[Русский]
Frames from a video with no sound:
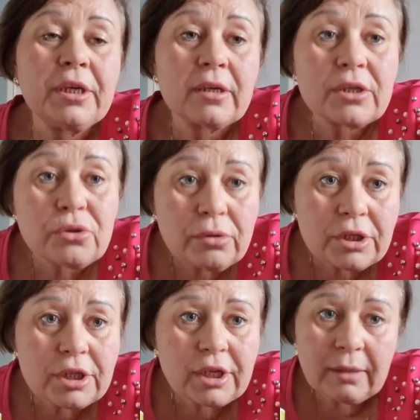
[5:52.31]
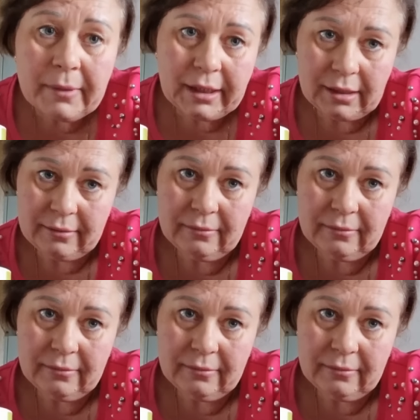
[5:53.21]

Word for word: красоточка моя,